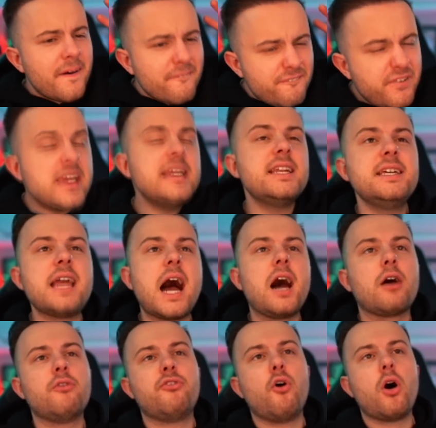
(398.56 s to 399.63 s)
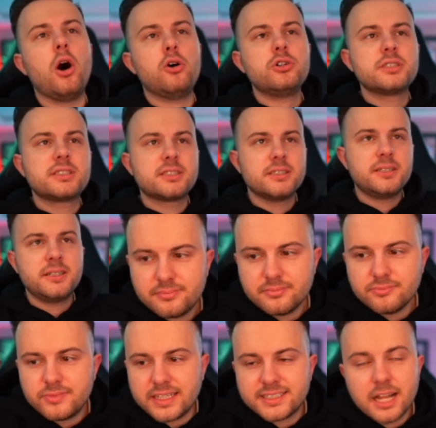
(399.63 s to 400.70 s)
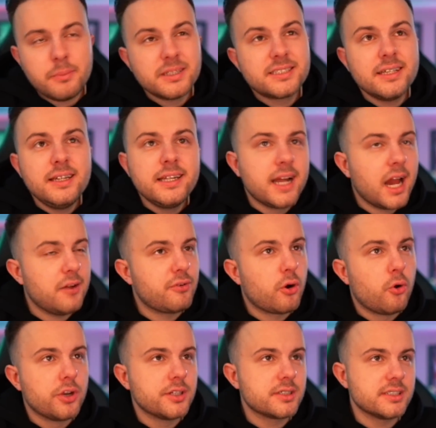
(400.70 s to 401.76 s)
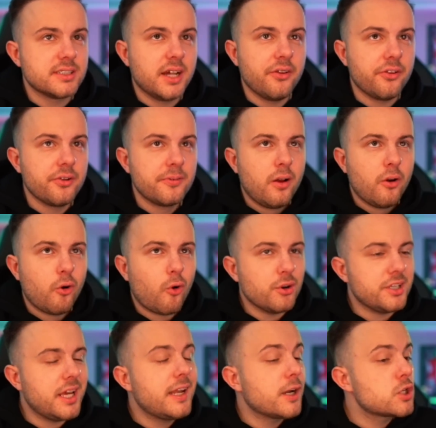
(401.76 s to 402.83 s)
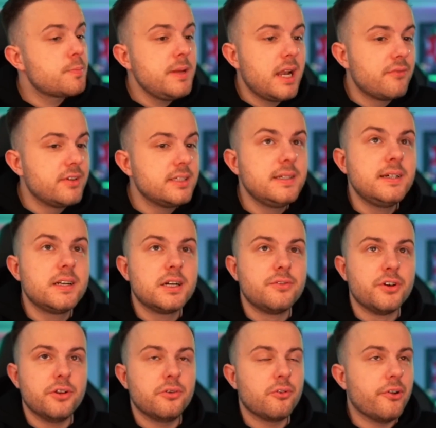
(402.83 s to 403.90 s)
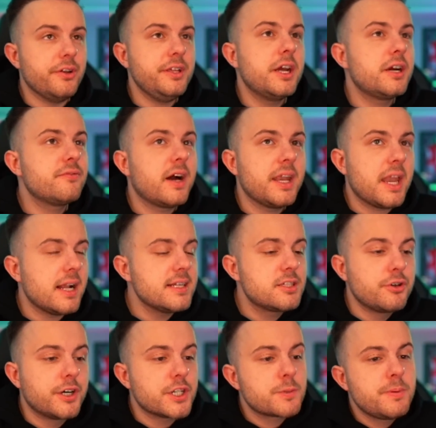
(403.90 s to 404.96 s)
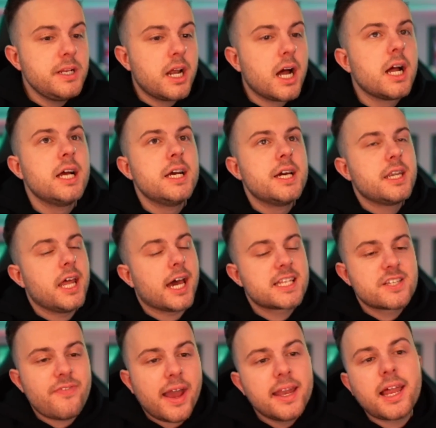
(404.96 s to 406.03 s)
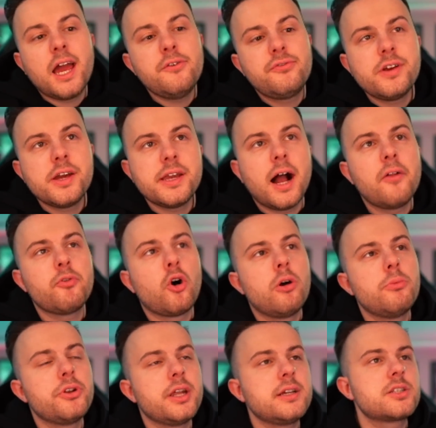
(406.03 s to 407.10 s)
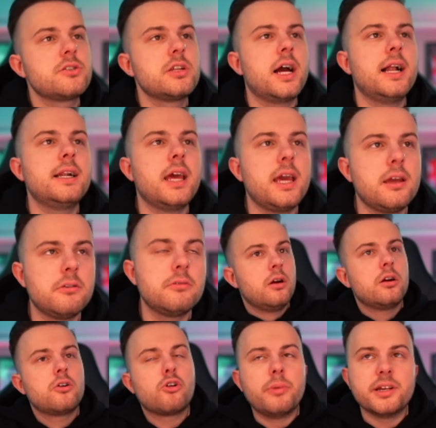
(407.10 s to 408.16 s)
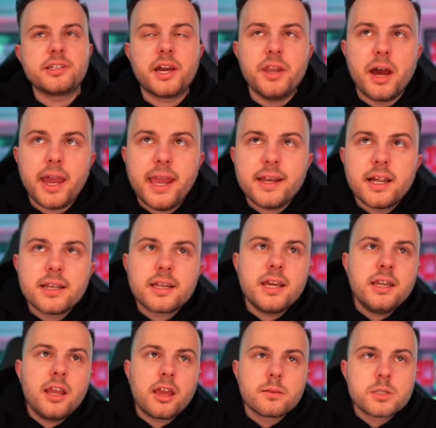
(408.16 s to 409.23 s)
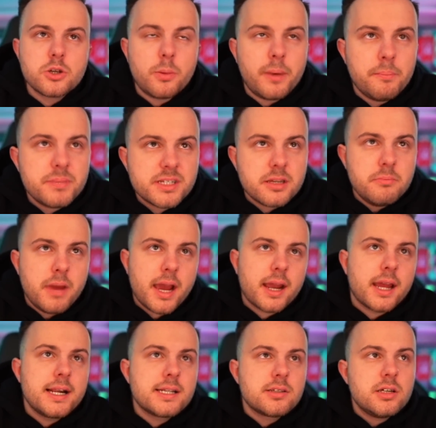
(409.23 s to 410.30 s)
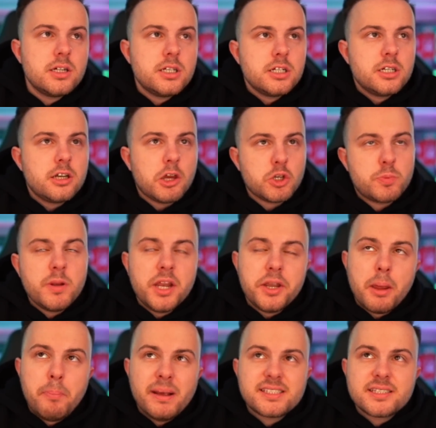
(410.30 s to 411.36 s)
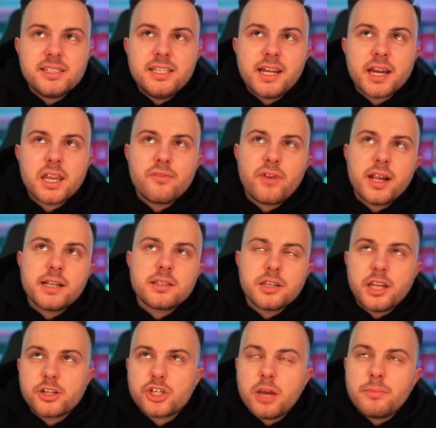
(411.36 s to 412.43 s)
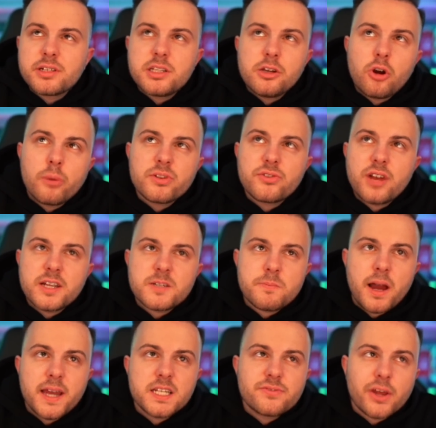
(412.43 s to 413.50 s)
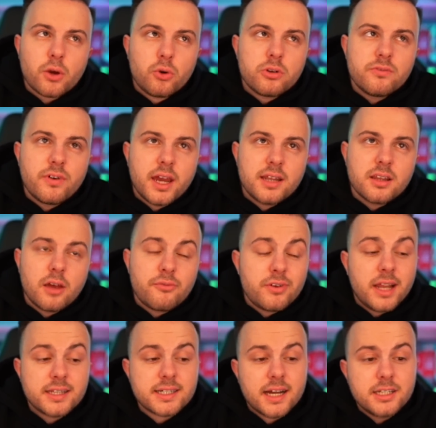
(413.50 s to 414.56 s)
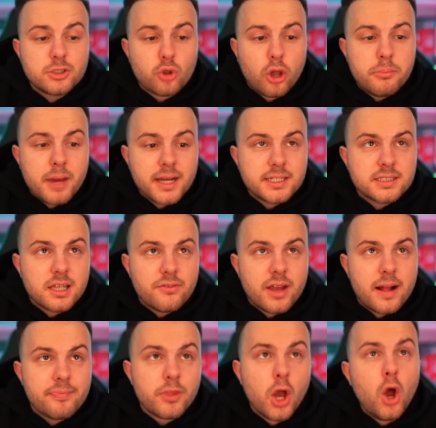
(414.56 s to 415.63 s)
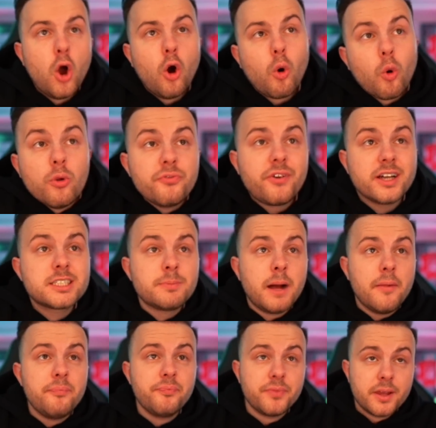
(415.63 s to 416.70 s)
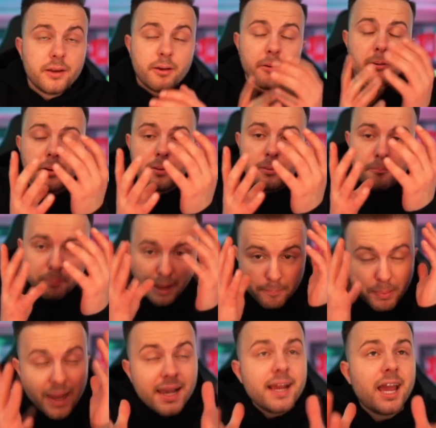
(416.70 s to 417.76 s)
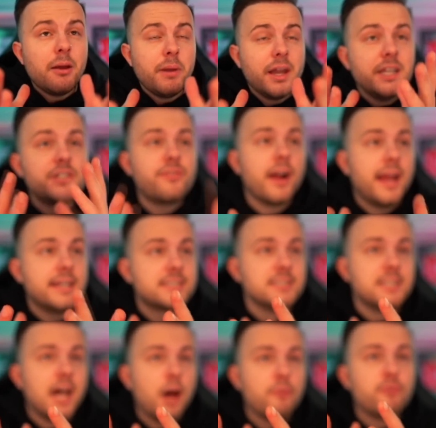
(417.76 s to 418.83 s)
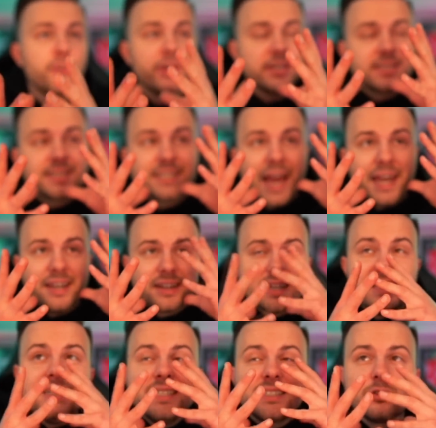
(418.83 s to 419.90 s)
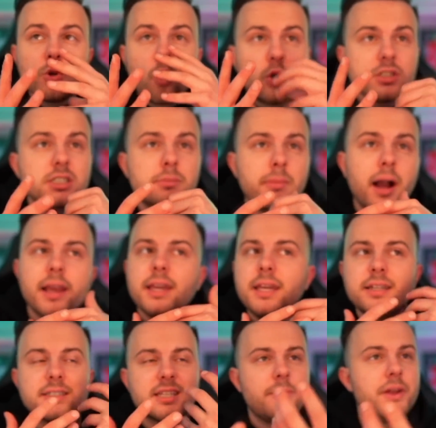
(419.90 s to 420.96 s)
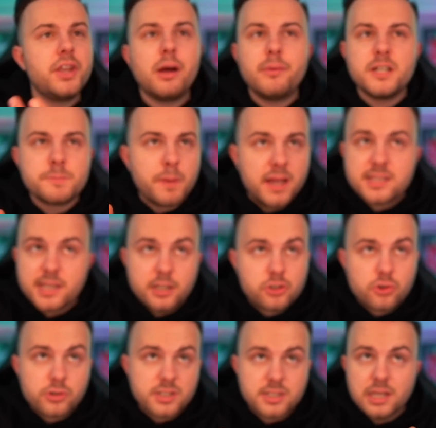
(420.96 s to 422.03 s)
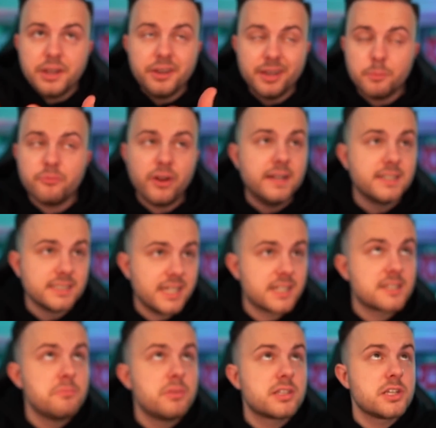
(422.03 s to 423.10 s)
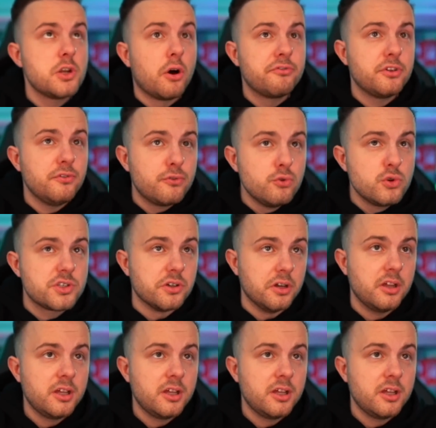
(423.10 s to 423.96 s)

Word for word: viele Jahre voraus. Deshalb ist die Liga einfach uninteressant. Und jeder Spieler will Titel gewinnen. Und irgendwann als junger Spieler, nach zwei, drei, vier Jahren Dortmund, denkst du dir halt, ey, Guck mal, ich kann nach England gehen, da gibt es nochmal ein bisschen mehr Geld. Ich spiele in der besten Liga der Welt. In der Champions League komme ich vielleicht mal ein, zwei Runden weiter. Vielleicht kann ich dort Meister werden. Und was man bei Bellingham ja nicht vergessen darf, und das ist eine riesengroße Magie, das hat man damals bei Sancho gesehen, dem fällt das jetzt ein bisschen auf die Füße.